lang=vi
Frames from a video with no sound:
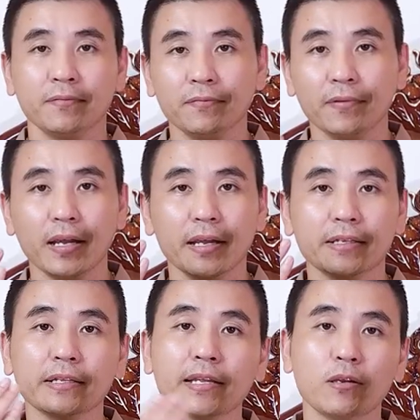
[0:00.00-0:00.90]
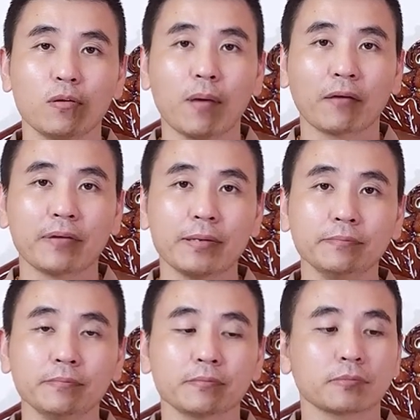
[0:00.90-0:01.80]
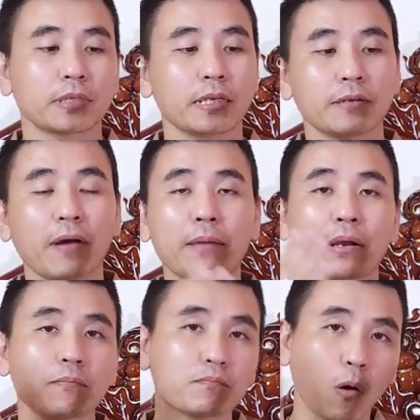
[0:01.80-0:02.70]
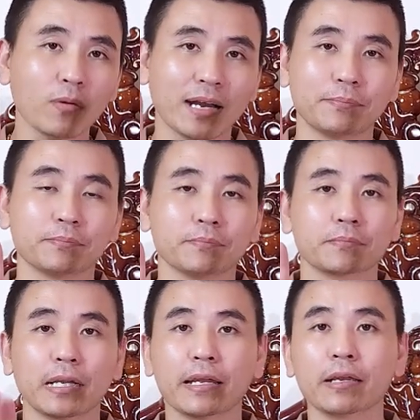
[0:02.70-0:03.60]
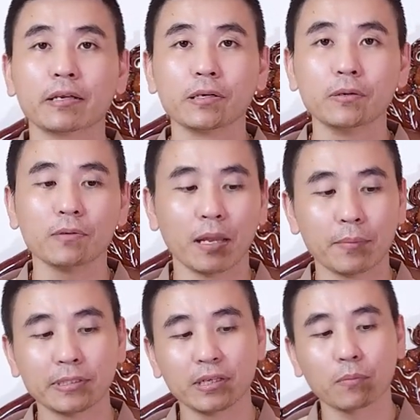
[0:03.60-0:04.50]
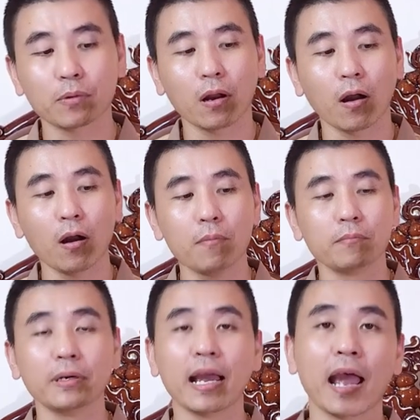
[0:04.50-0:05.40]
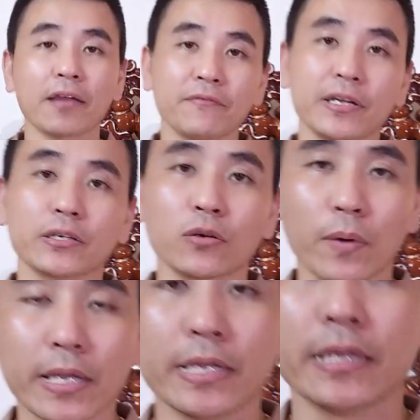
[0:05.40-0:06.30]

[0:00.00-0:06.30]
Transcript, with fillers: Về chi tiết của bàn phím thì phải mất 4 năm để nghiên cứu là bên trong có 12 viên ruby